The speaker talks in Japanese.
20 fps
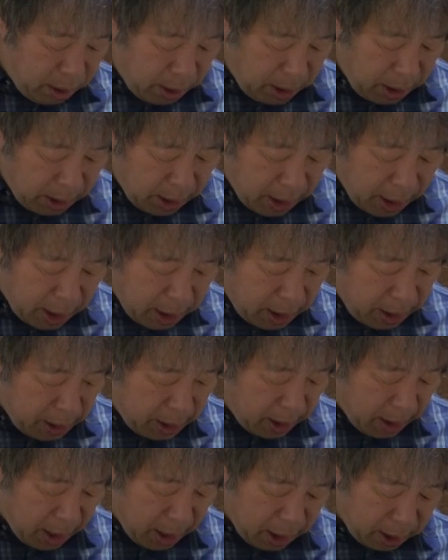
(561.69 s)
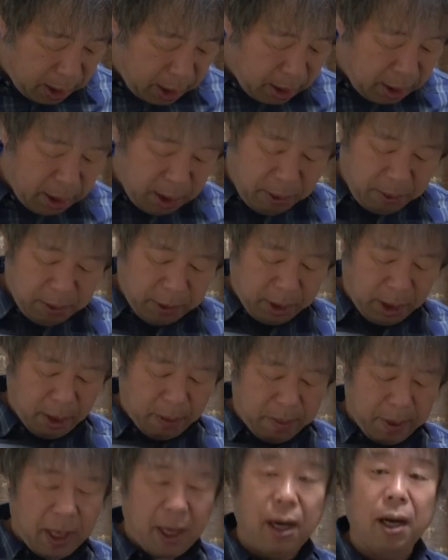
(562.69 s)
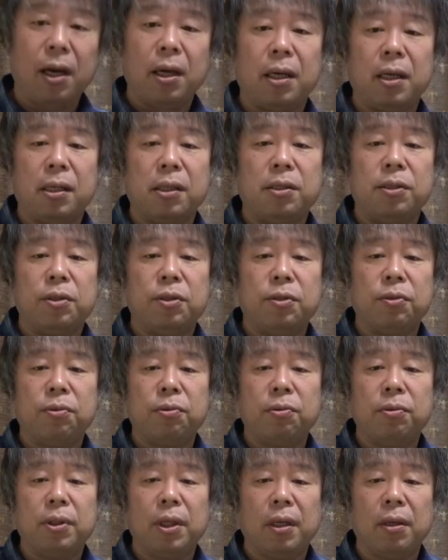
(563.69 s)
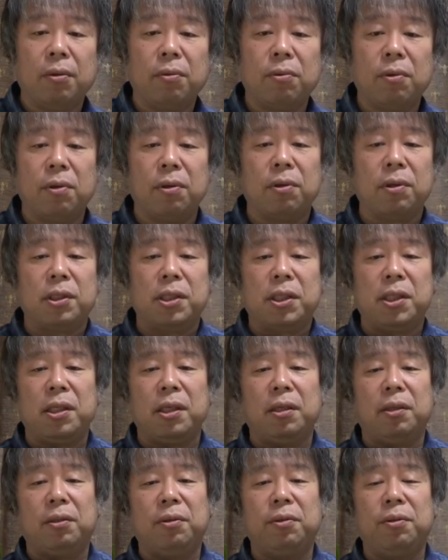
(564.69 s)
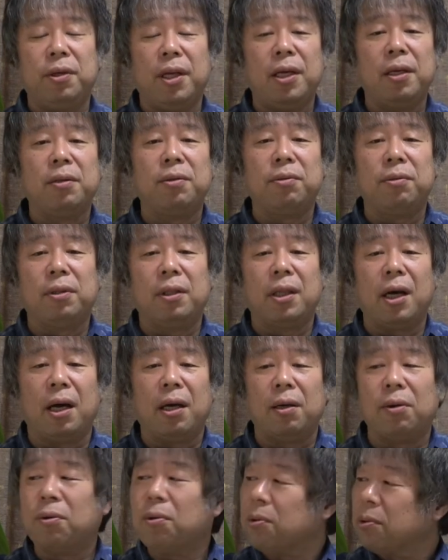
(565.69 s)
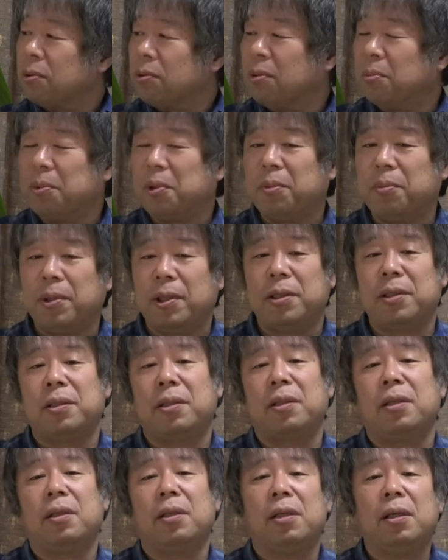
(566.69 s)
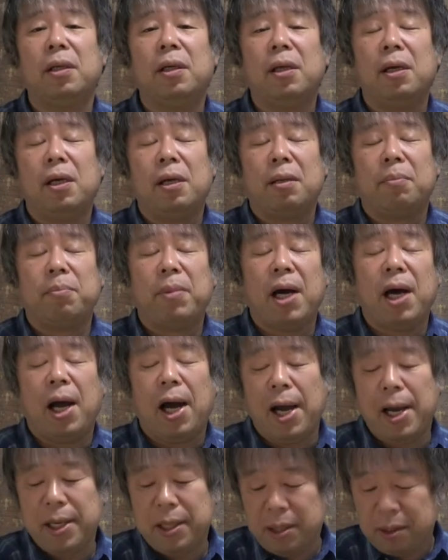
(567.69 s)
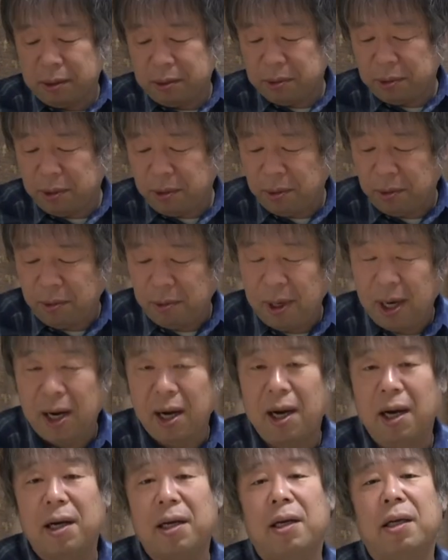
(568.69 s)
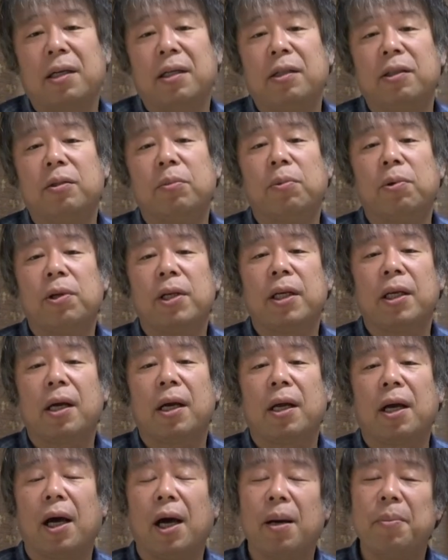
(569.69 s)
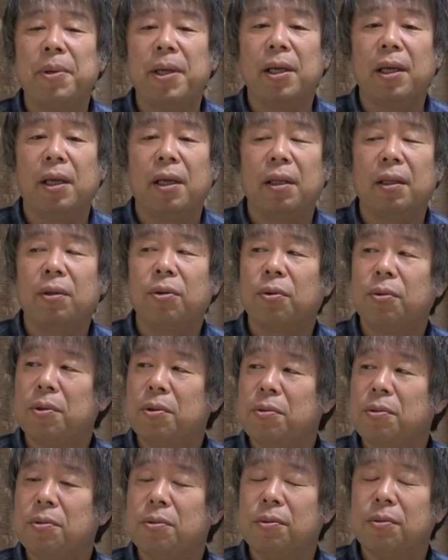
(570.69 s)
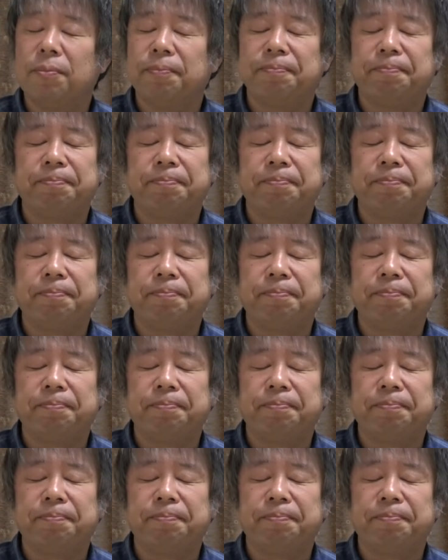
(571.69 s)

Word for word: 光に当てておけば充電をしてくれるだろうと思いますまああいにく今日は曇りから雨という